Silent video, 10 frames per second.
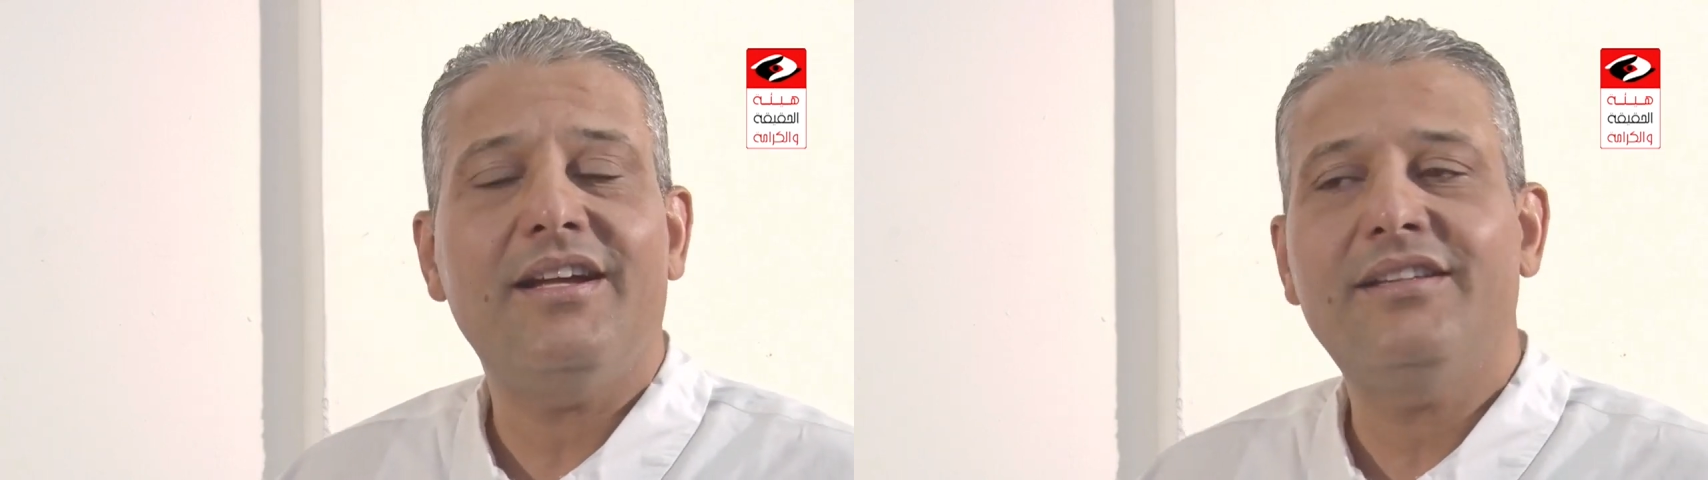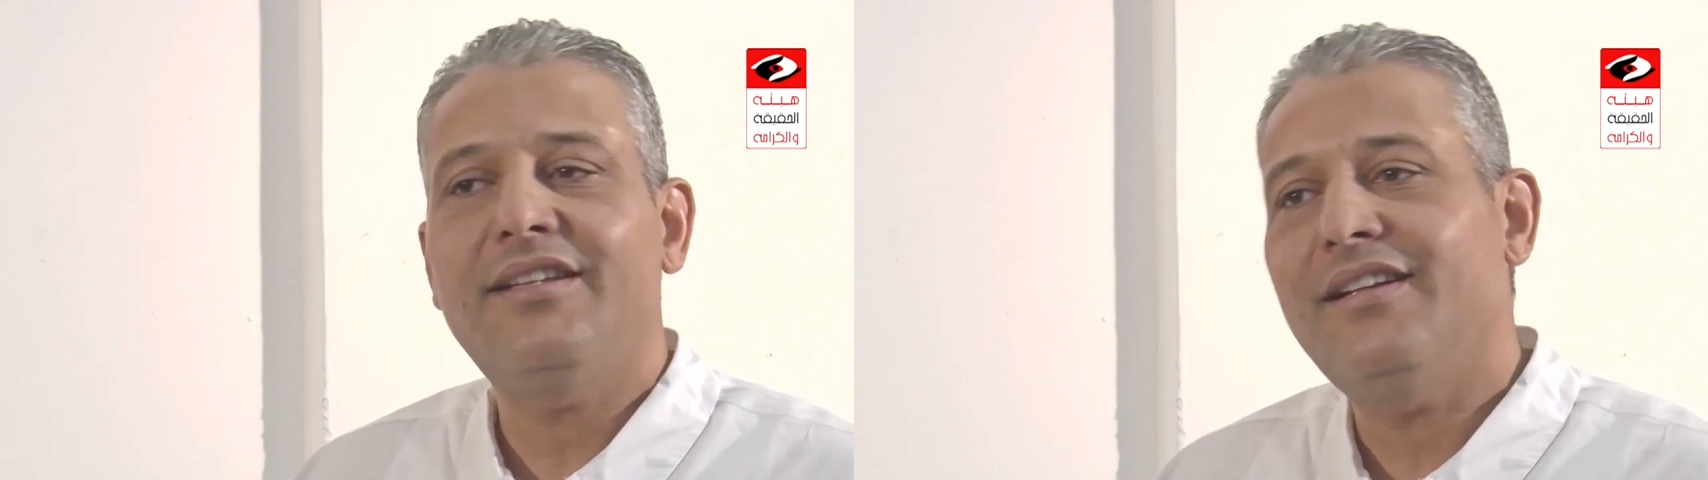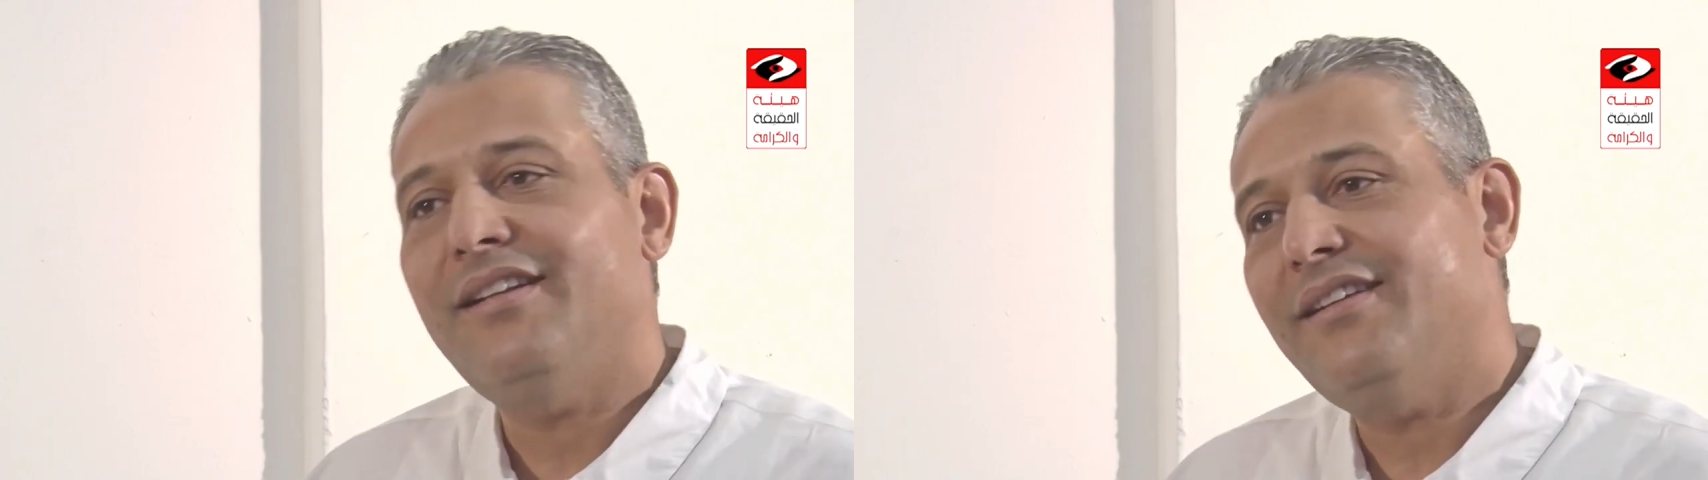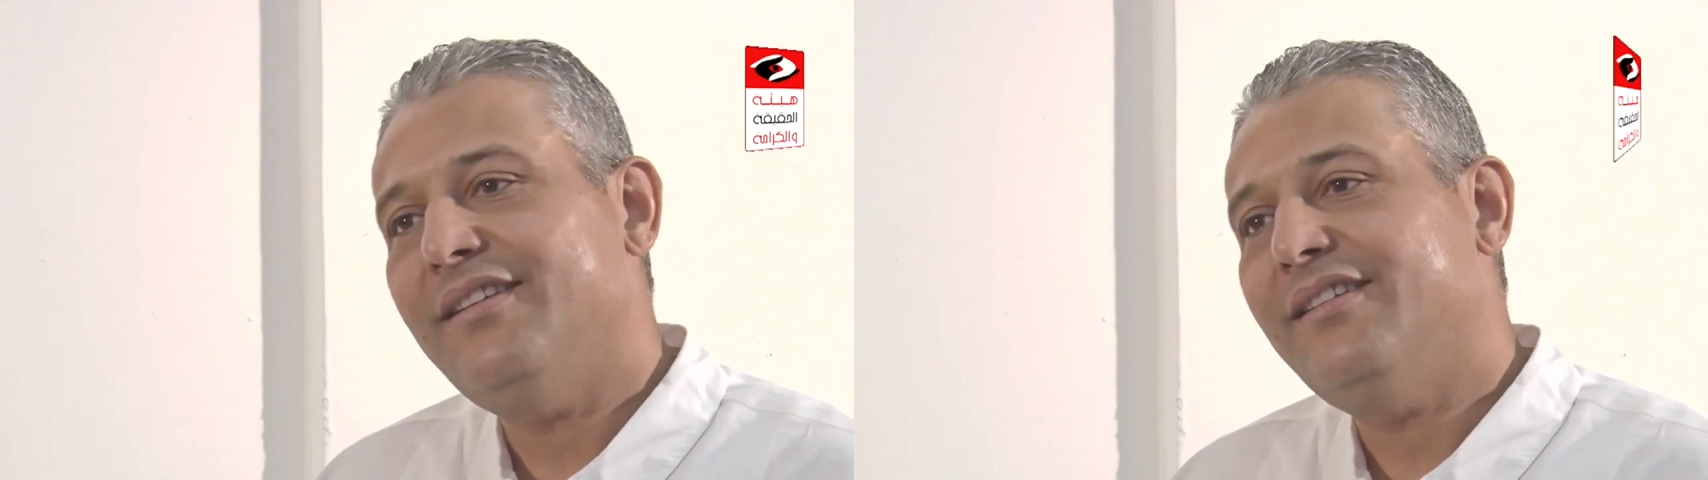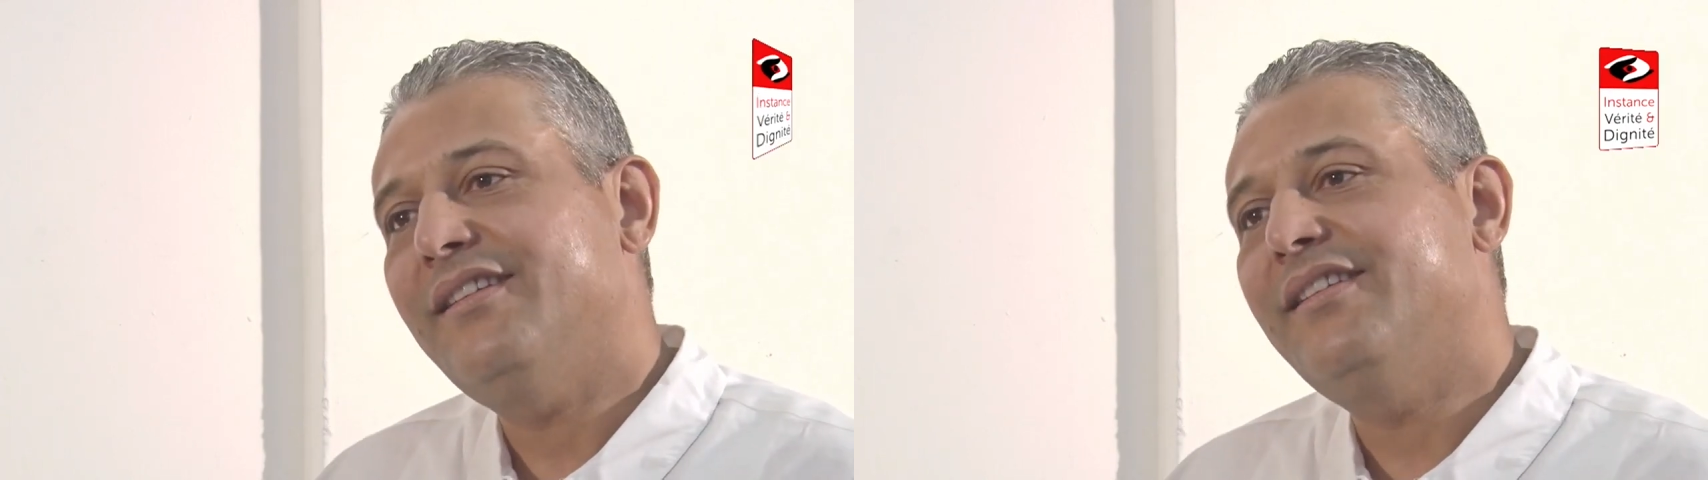حتى
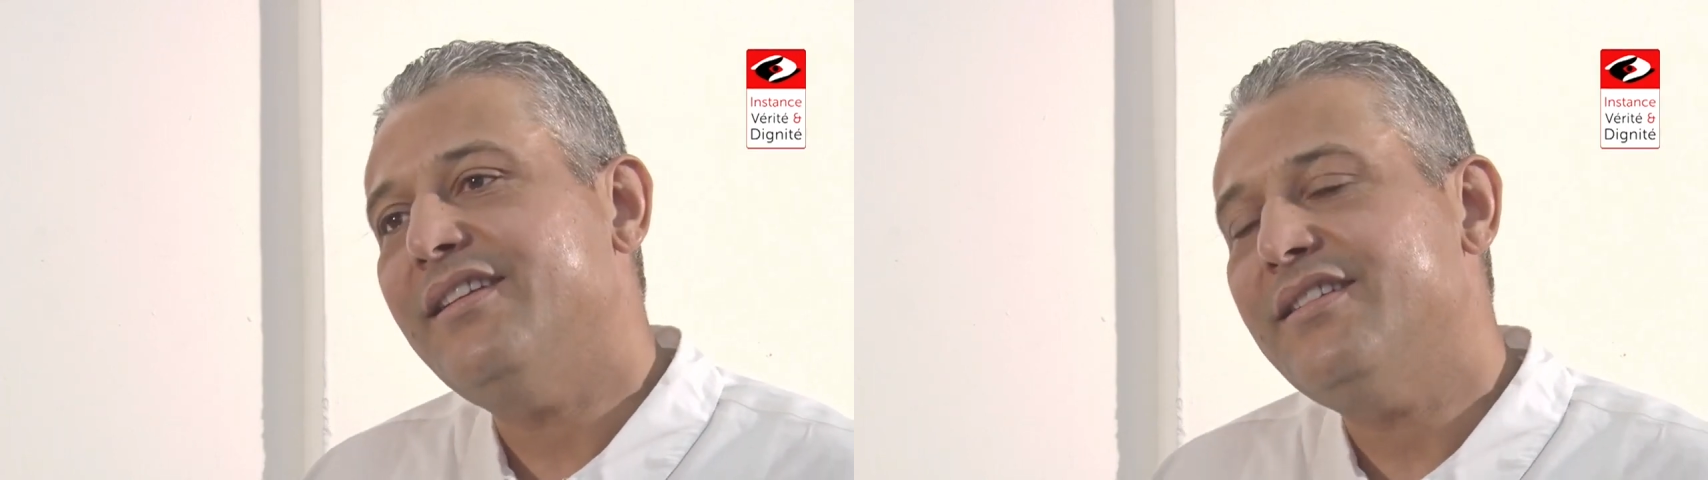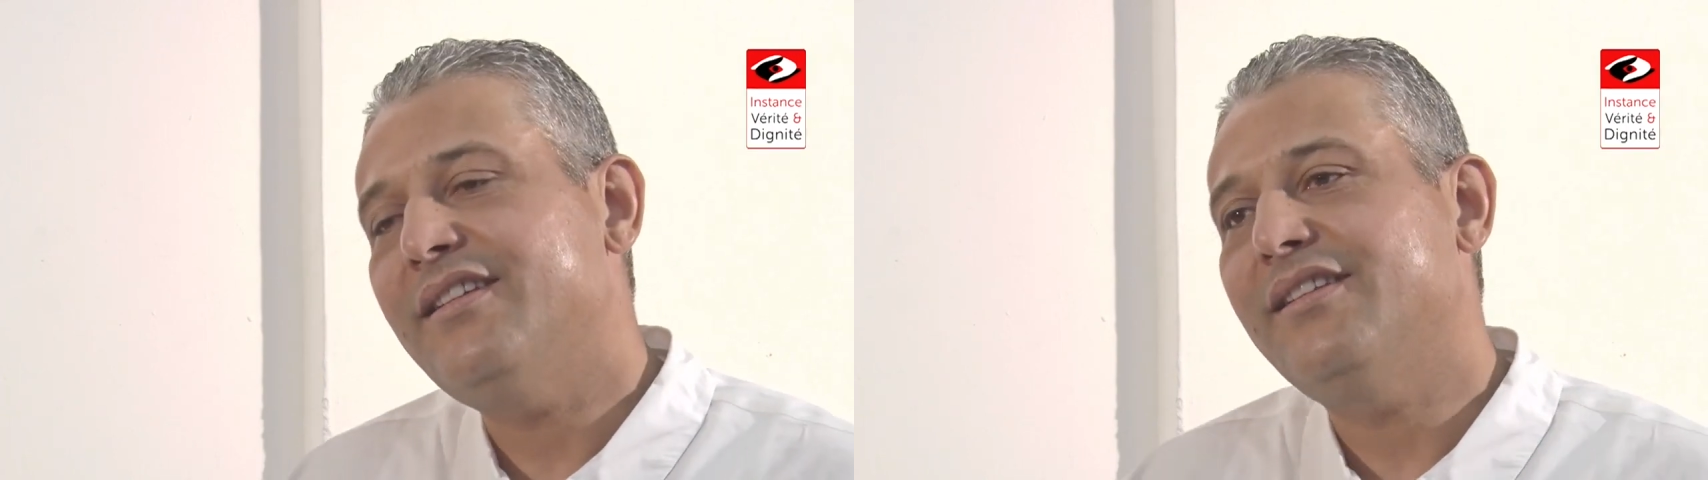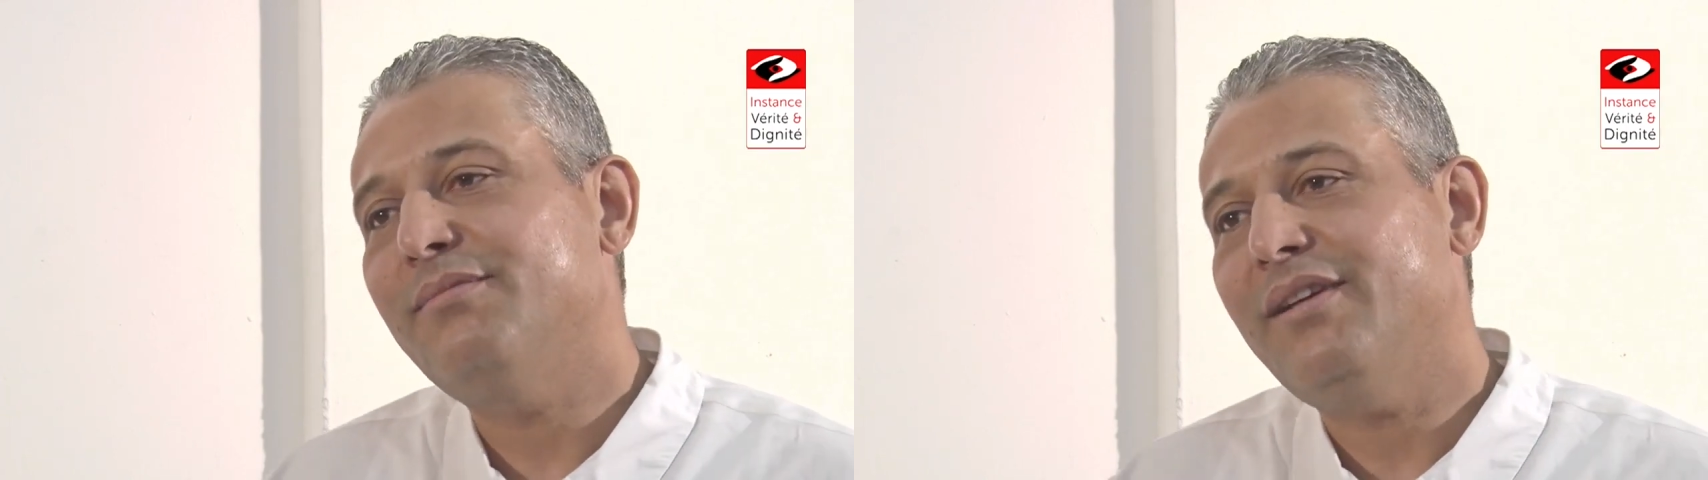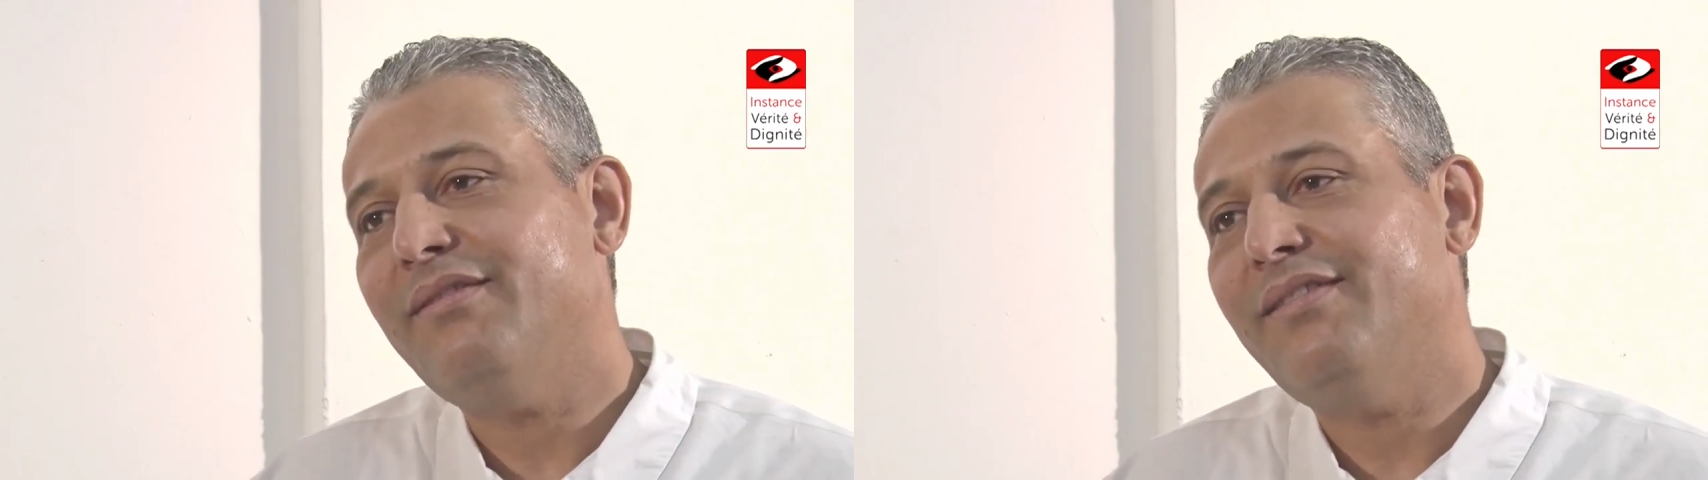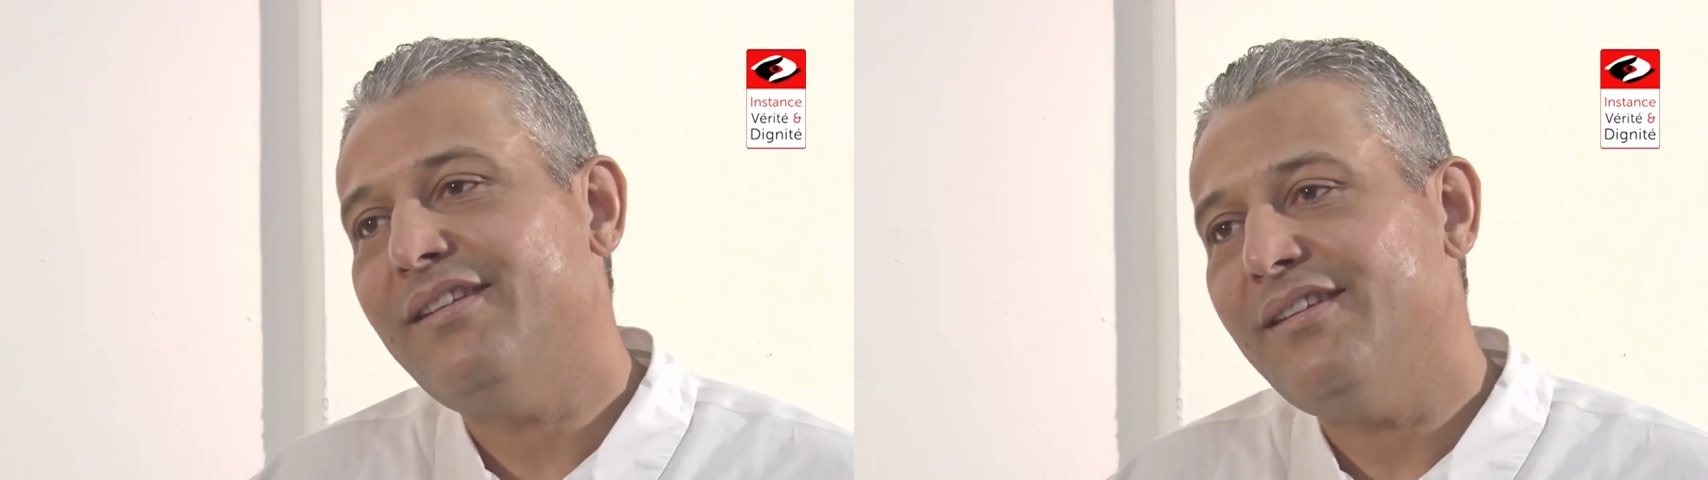الناس اللي
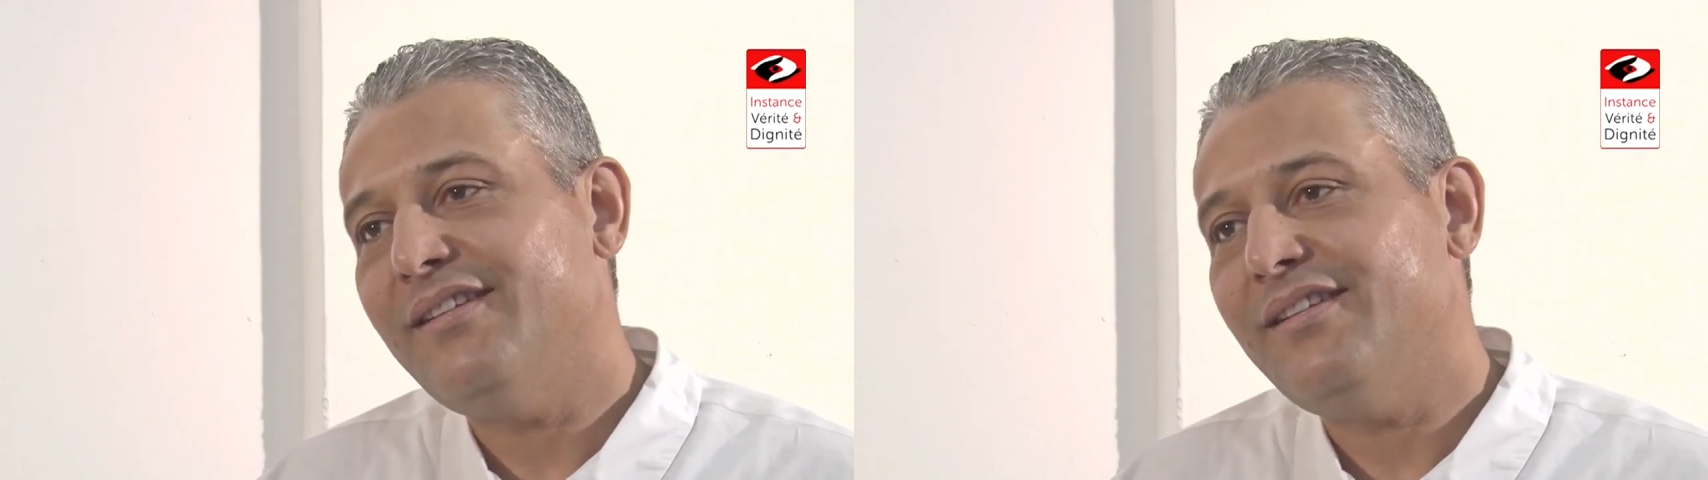تبيع في